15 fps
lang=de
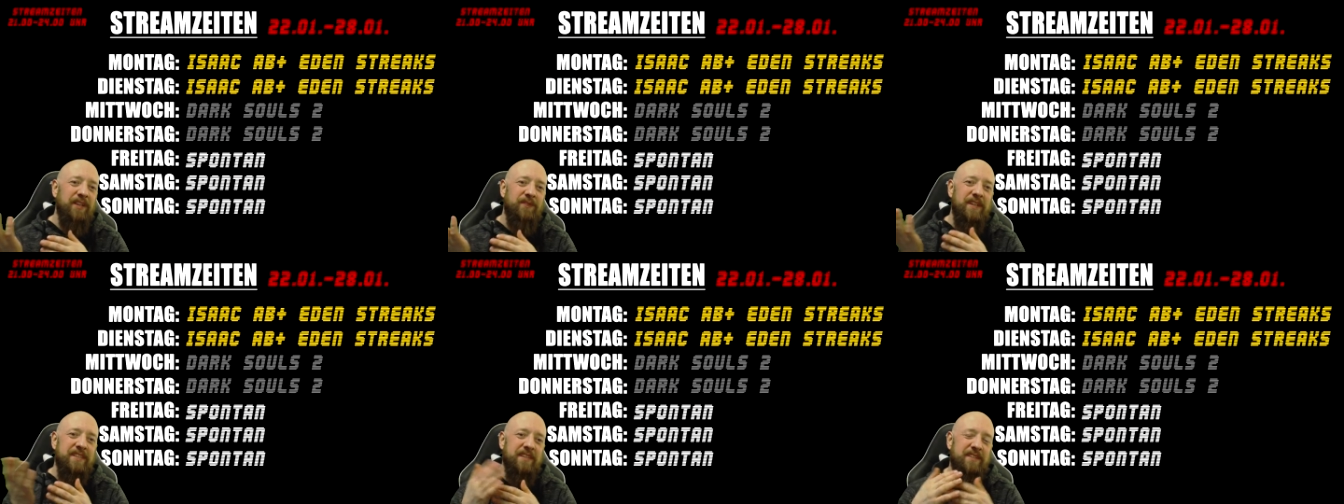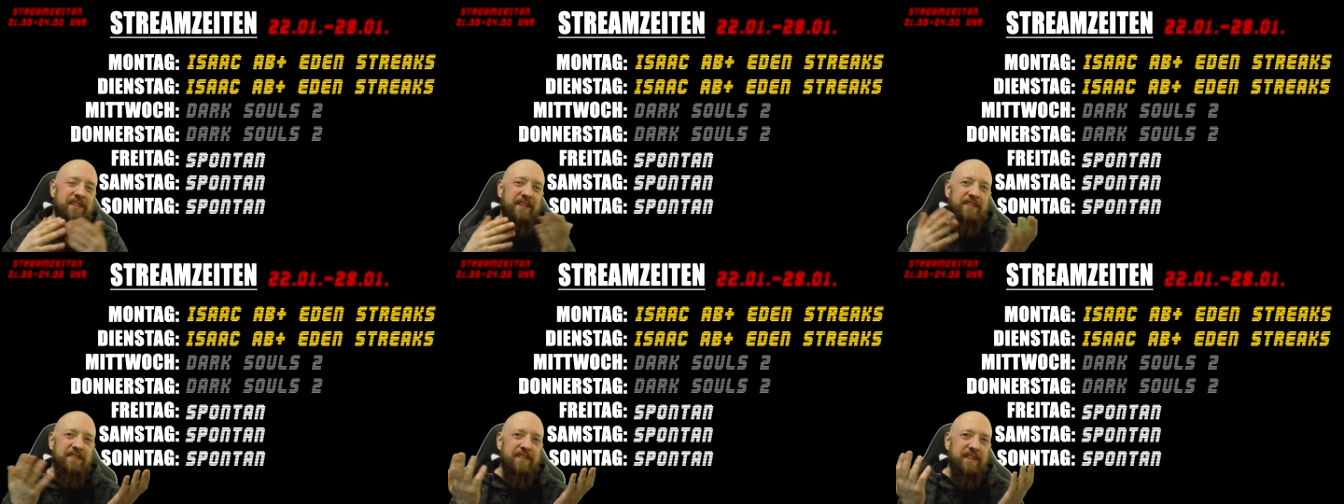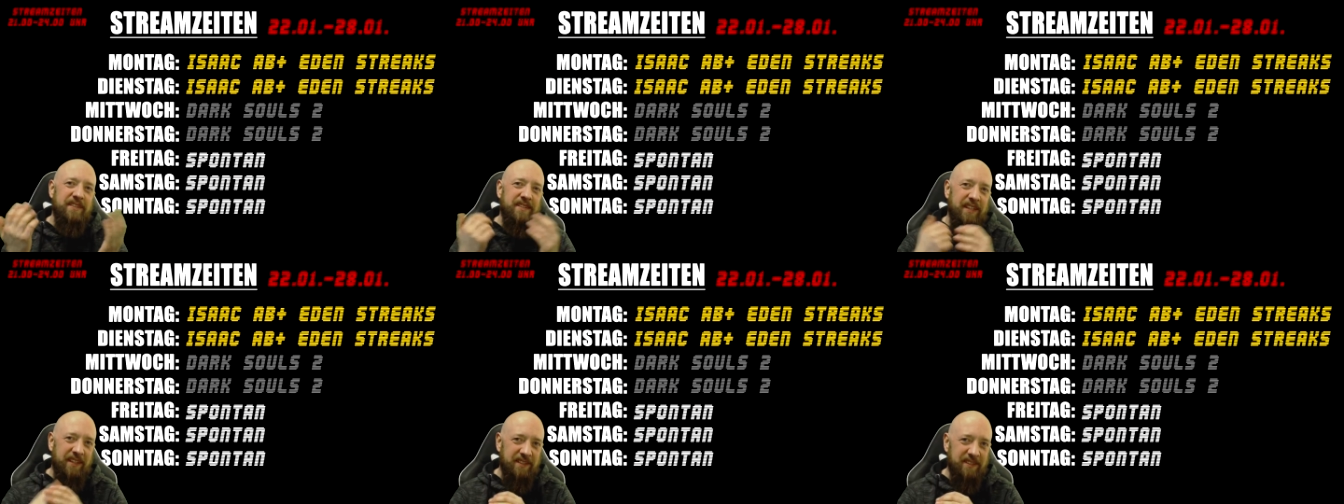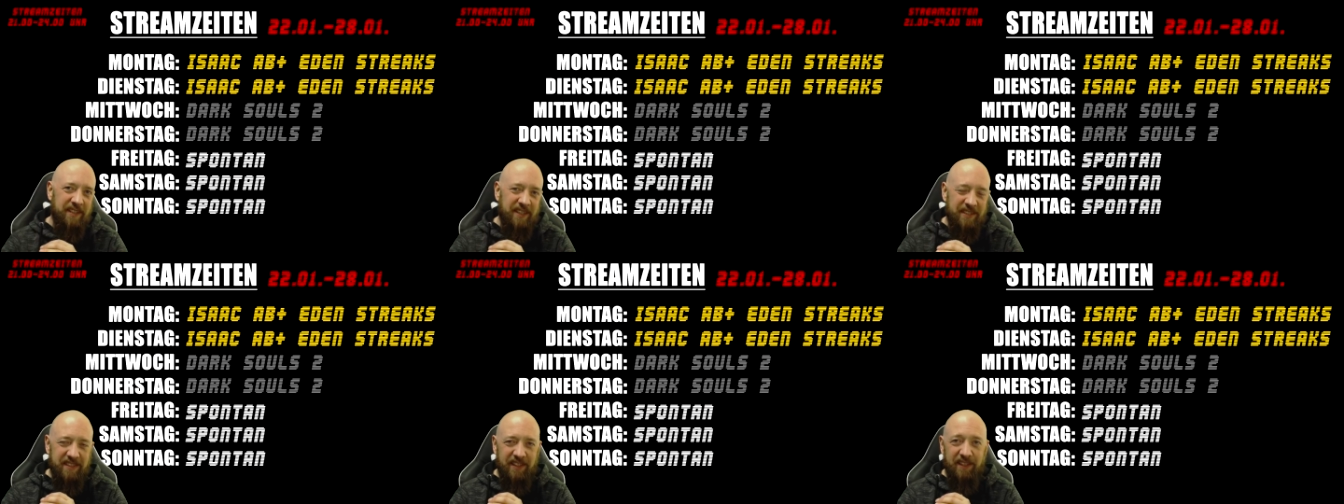weil es der
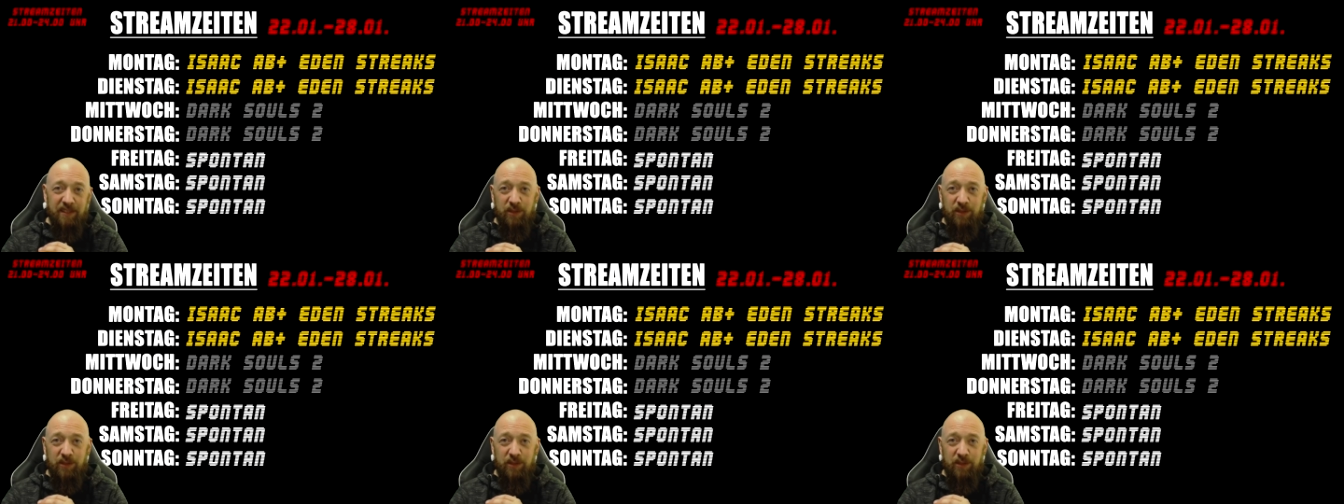666er